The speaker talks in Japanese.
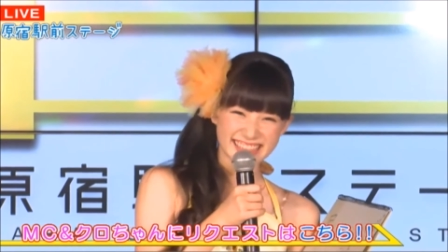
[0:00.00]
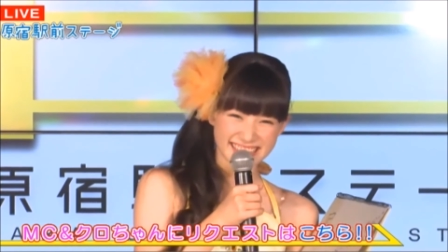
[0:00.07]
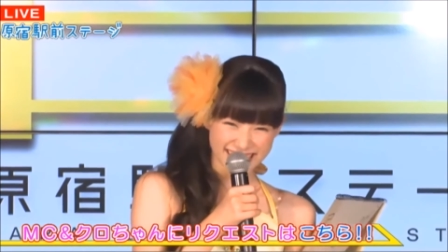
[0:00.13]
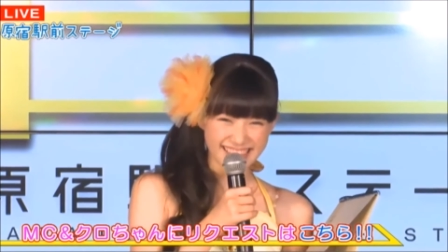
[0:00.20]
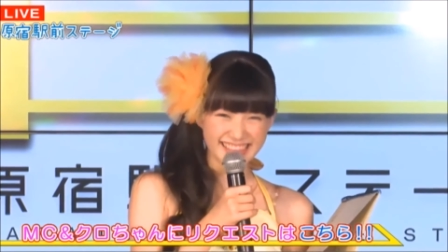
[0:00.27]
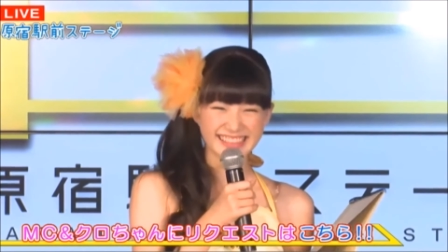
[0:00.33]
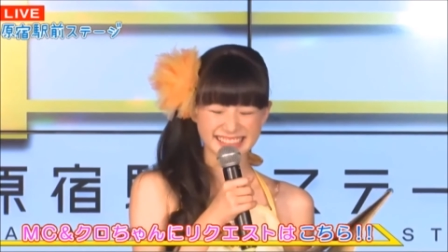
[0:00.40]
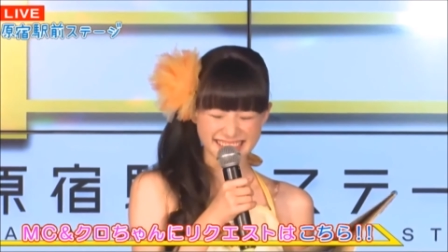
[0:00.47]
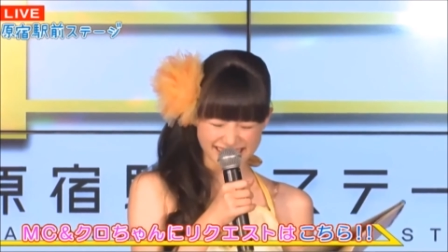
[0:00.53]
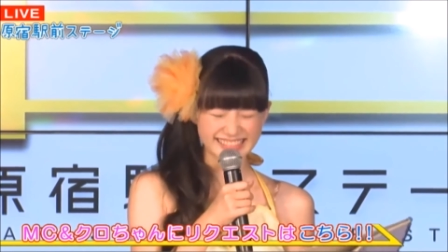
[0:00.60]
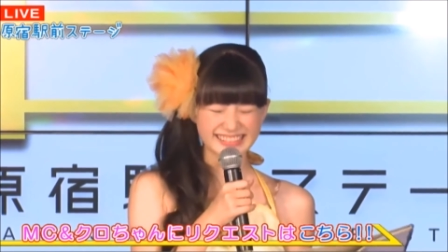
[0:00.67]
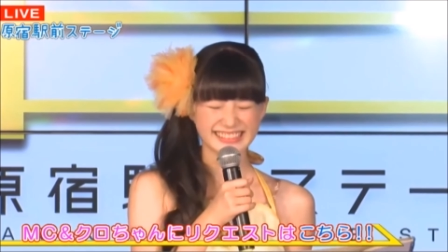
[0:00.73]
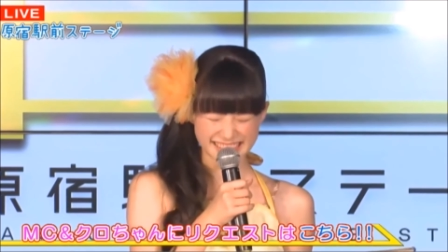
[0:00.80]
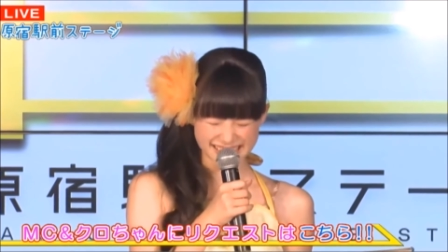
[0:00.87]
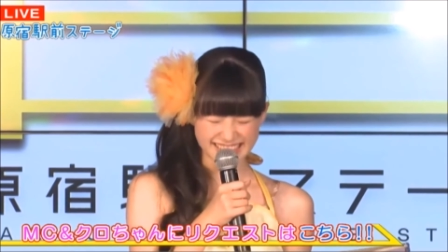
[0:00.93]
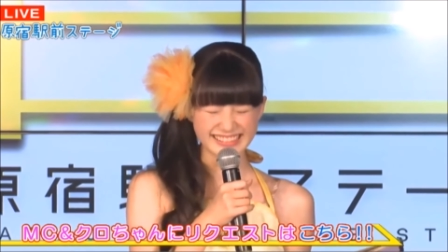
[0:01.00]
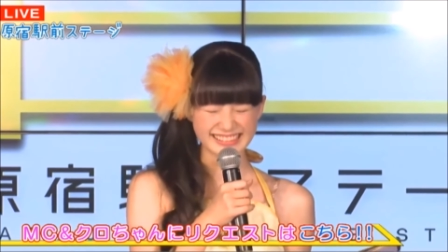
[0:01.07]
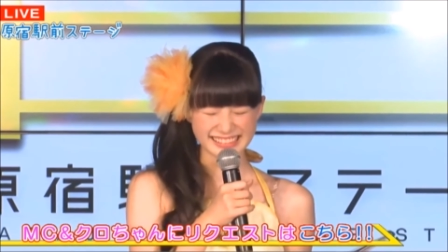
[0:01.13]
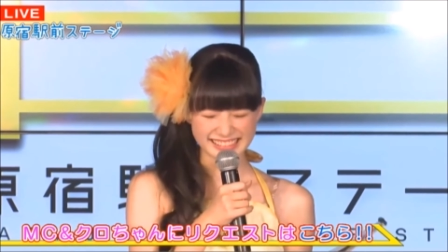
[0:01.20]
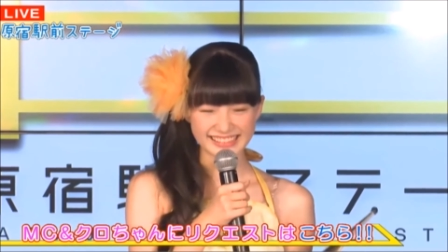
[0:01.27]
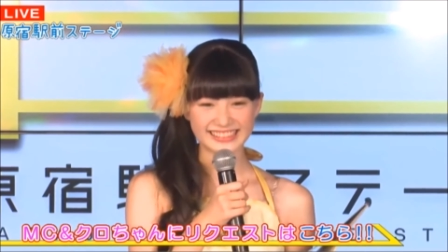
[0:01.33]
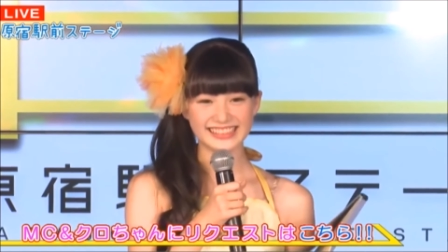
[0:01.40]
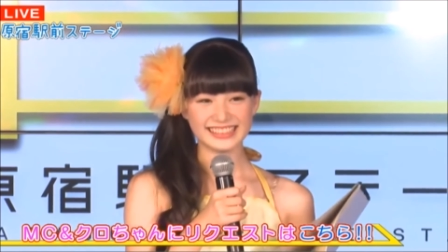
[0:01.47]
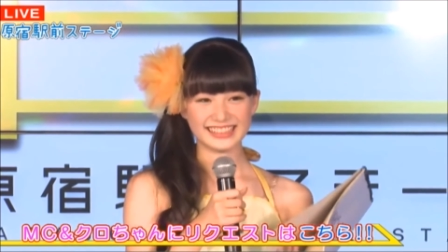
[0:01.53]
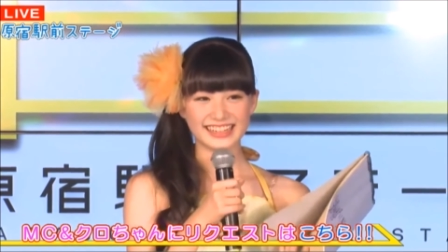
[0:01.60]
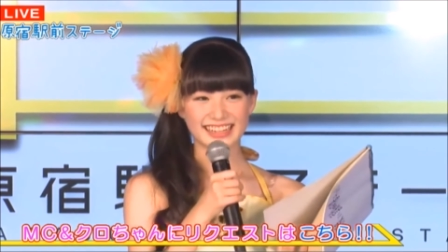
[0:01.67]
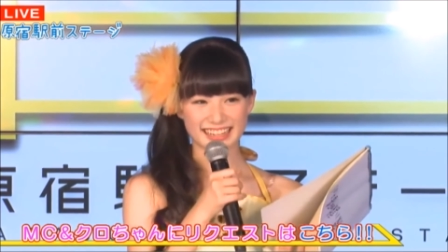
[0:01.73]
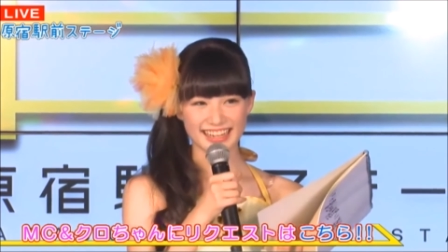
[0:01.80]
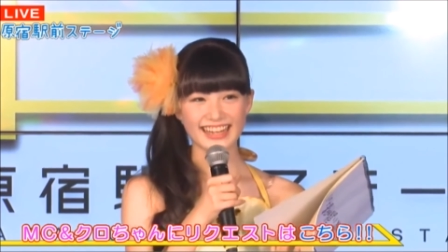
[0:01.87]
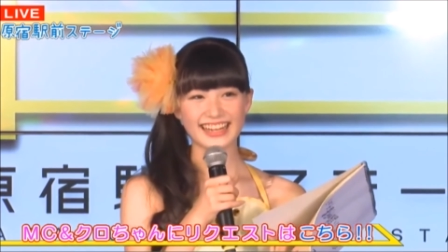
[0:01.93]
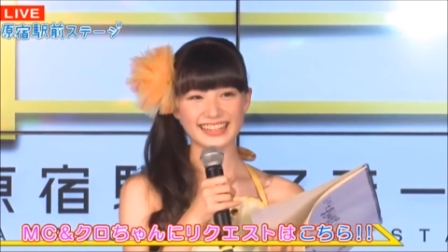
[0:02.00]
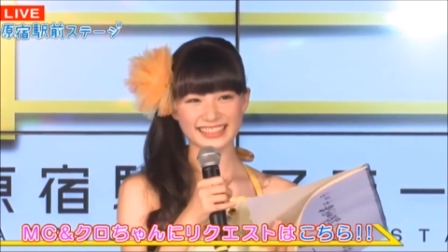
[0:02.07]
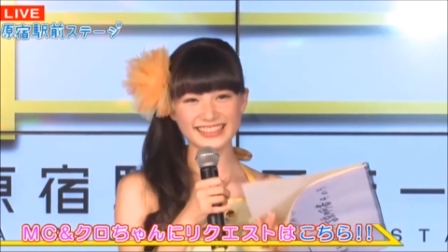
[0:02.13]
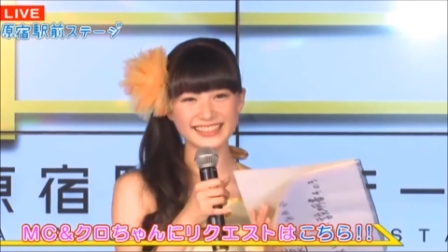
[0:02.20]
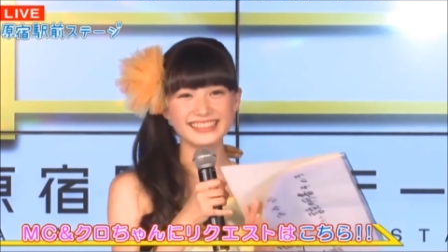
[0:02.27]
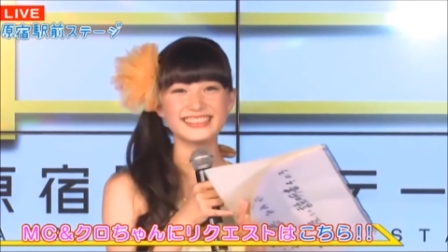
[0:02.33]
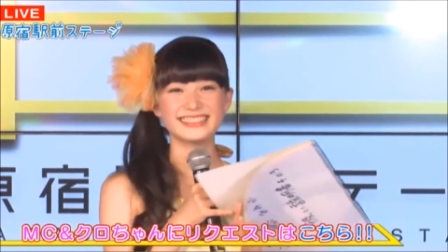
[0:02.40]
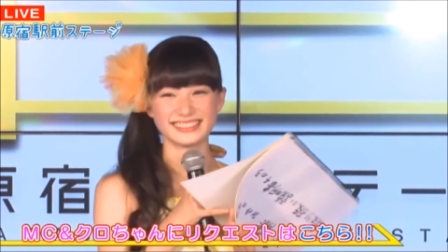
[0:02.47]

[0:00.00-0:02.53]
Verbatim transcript: 何かねやりながら長生きしてくださいはい、はい、